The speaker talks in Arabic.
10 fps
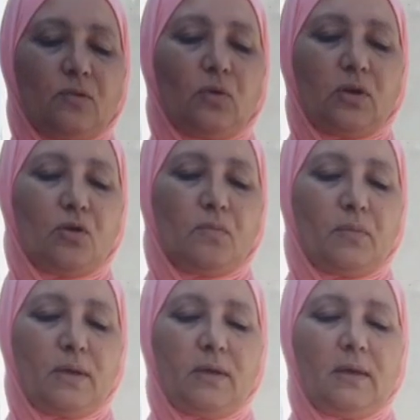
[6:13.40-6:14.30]
نوريكم
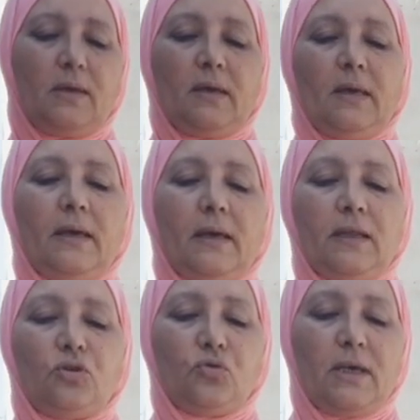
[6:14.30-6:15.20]

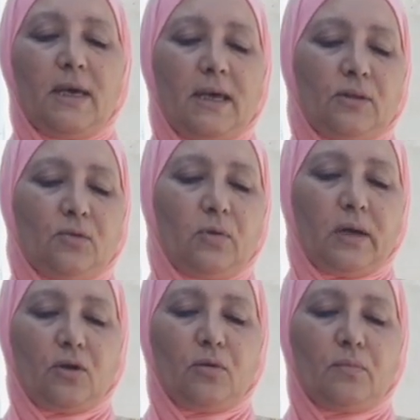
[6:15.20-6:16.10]
ريدويات
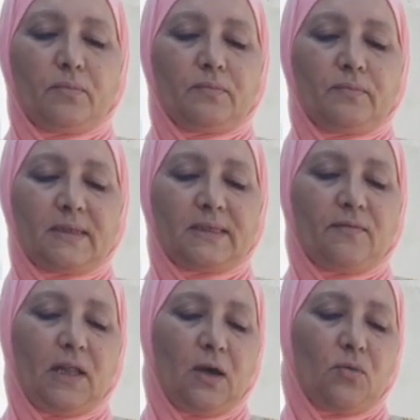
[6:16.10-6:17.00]
نوريكم
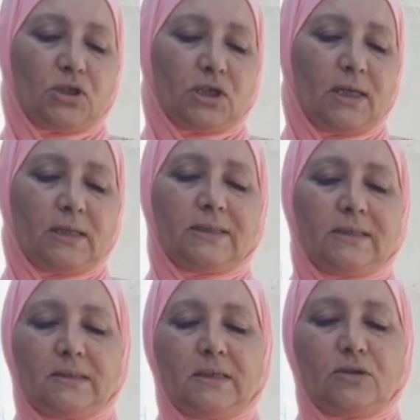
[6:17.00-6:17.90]
بزاف د الحوايج غير
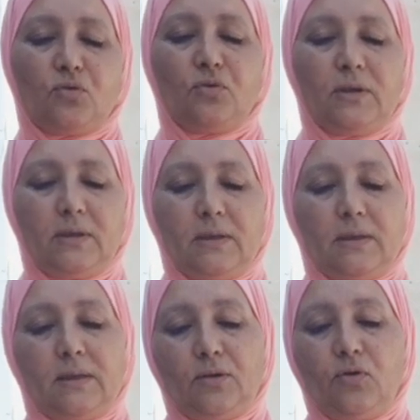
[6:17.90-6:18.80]
تتكون
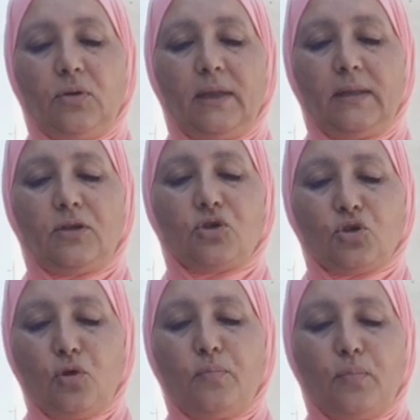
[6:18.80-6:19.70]
يكون عندي
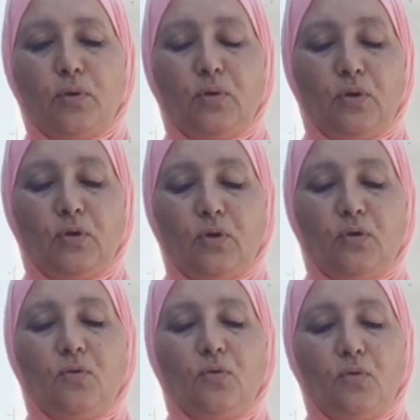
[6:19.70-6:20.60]
الثوب
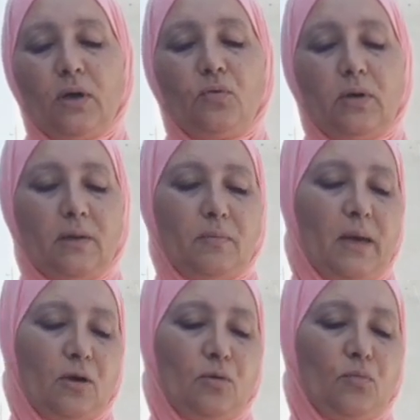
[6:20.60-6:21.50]
وغنوري
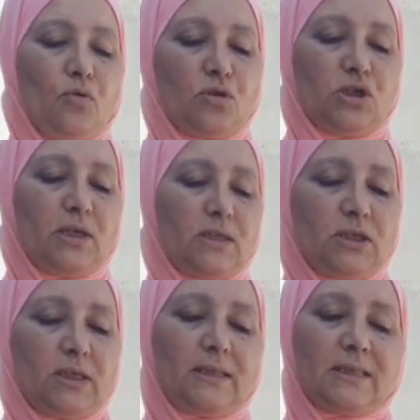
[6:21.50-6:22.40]
معاكم كلشي
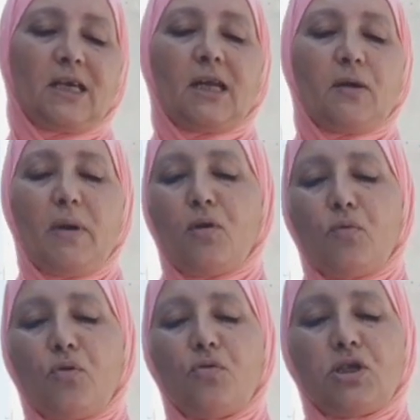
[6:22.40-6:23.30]
الشيء غنتشارك
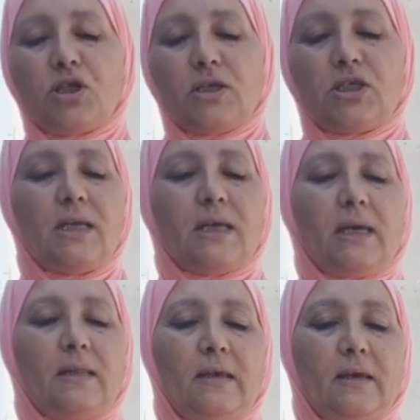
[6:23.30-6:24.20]
معاكم كلشي الشيء اللي
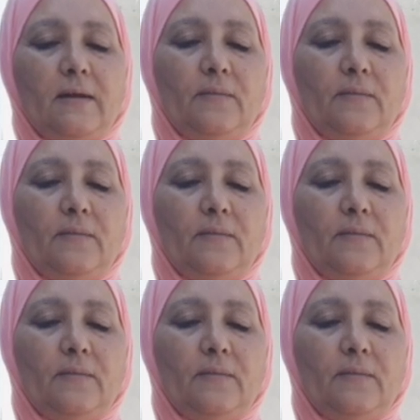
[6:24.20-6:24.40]
كندير